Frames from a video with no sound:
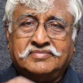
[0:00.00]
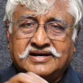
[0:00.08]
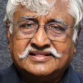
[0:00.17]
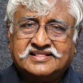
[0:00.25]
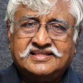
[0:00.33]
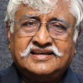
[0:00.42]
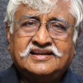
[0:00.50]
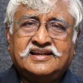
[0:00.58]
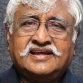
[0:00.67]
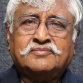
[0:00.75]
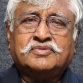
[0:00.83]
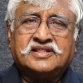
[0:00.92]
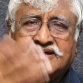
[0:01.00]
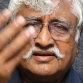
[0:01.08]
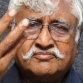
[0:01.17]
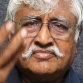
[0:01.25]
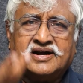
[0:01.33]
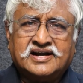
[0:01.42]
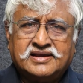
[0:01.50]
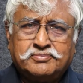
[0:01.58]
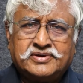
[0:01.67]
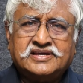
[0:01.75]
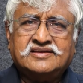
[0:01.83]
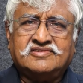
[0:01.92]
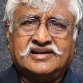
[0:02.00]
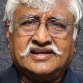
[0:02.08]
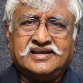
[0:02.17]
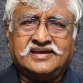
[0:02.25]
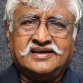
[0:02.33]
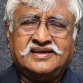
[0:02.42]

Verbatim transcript: பக்தி இல்லை என்பதால் மழை பெய்யவில்லை